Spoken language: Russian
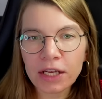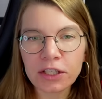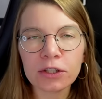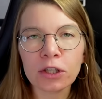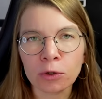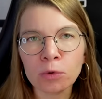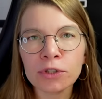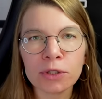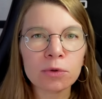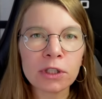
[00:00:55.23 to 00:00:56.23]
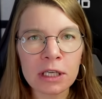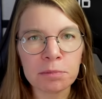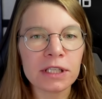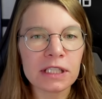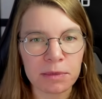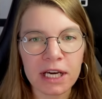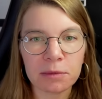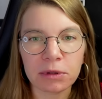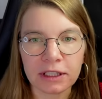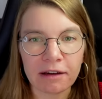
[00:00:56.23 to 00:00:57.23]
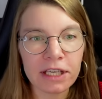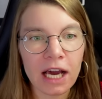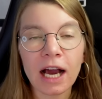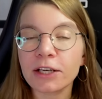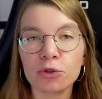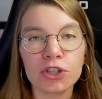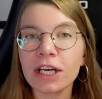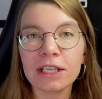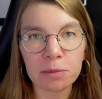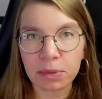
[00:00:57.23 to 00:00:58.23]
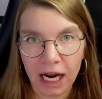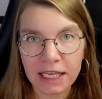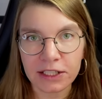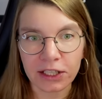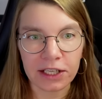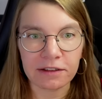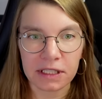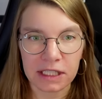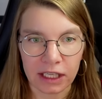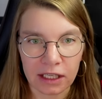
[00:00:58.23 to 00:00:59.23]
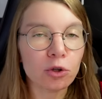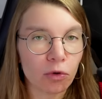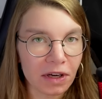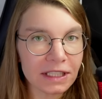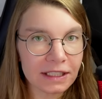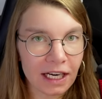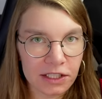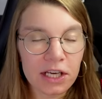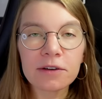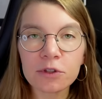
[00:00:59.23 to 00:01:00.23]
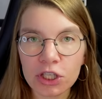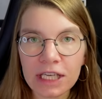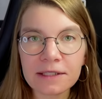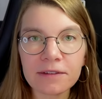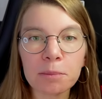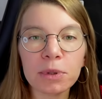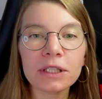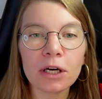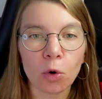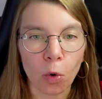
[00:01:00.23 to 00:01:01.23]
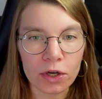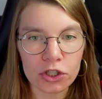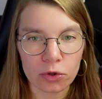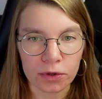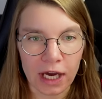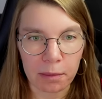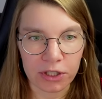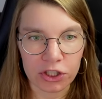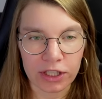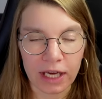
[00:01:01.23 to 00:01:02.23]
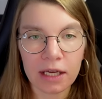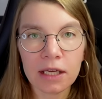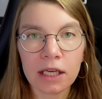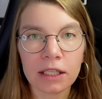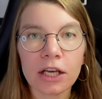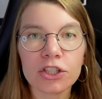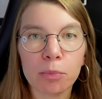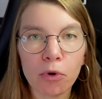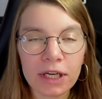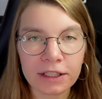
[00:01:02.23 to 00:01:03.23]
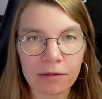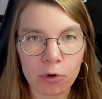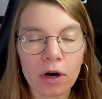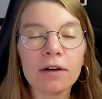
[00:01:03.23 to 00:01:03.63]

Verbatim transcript: одетые люди, улыбки, смех, болтовня, ощущение праздника и весны. Но в этот раз в шествии было кое-что необычное – даже более того,